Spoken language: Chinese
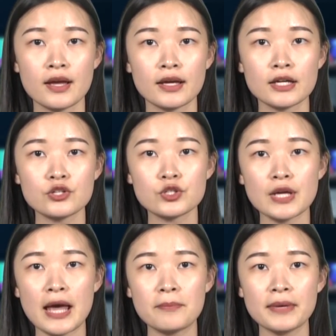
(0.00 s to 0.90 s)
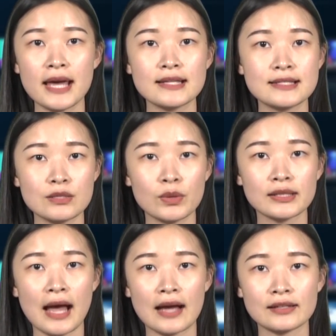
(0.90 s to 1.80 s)
根据 M B N 新闻
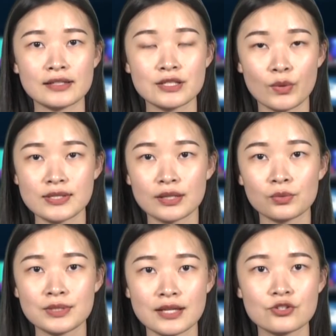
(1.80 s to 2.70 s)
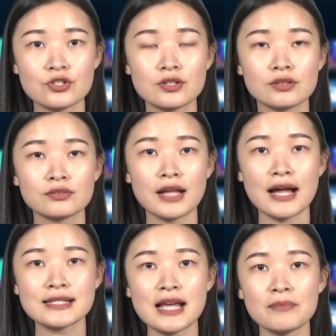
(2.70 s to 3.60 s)
台的新闻截图显示，
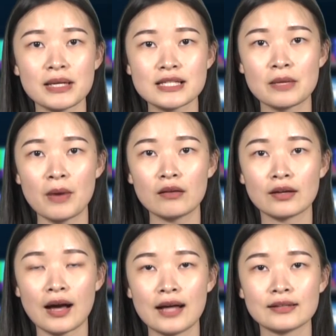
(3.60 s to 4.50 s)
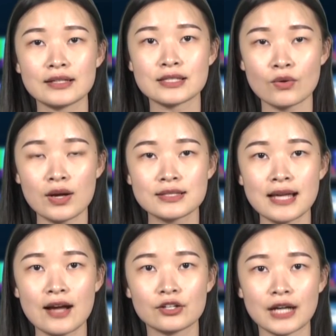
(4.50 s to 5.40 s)
她在明显冒冷汗的情况
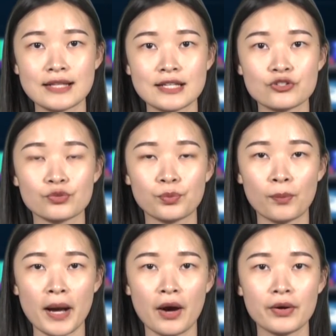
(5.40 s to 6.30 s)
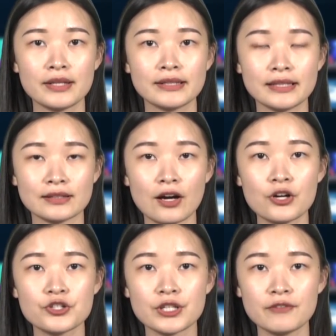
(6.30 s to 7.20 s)
下仍然坚持播报，停了
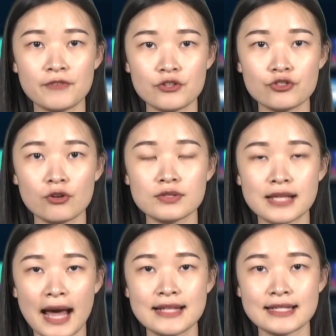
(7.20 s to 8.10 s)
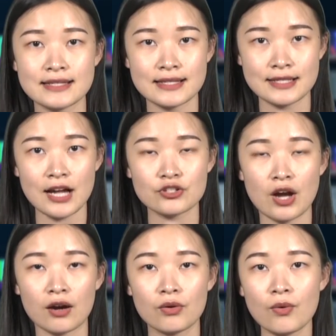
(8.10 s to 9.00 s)
二十一分钟才紧急下
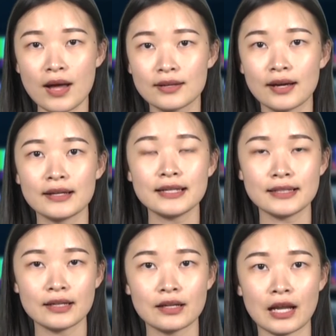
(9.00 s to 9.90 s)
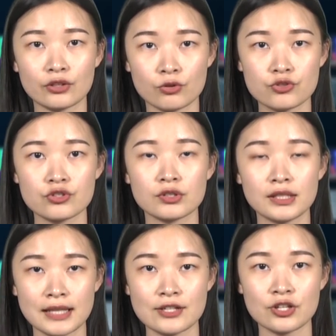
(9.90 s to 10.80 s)
场，换了另一个男同事
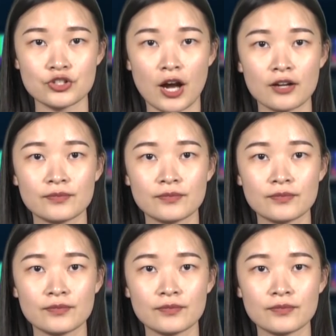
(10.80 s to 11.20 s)
替代上场。